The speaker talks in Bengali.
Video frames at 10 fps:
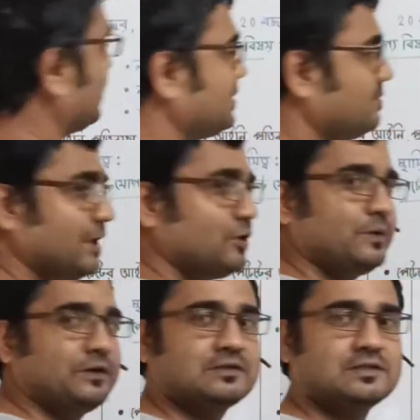বলেন
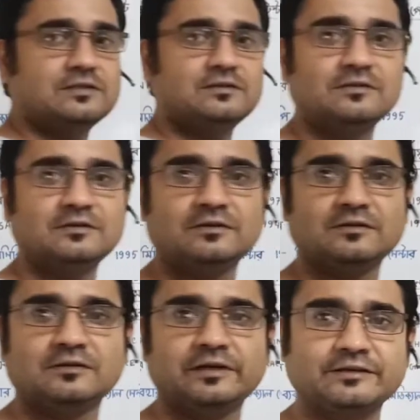বায়োপাইরেসি
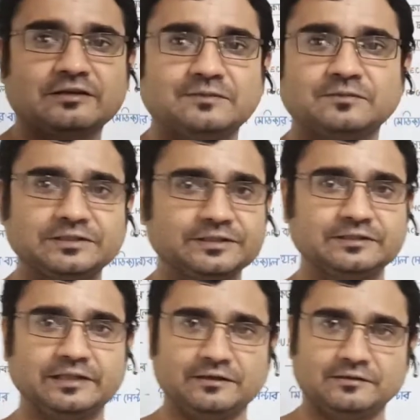এই টার্মটি তিনি
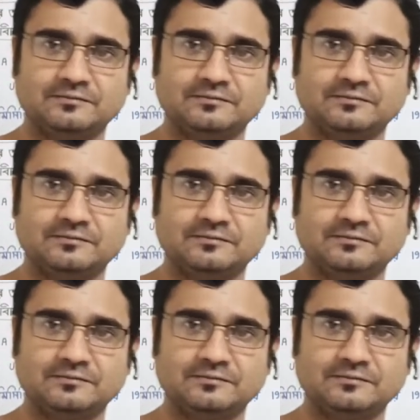দেন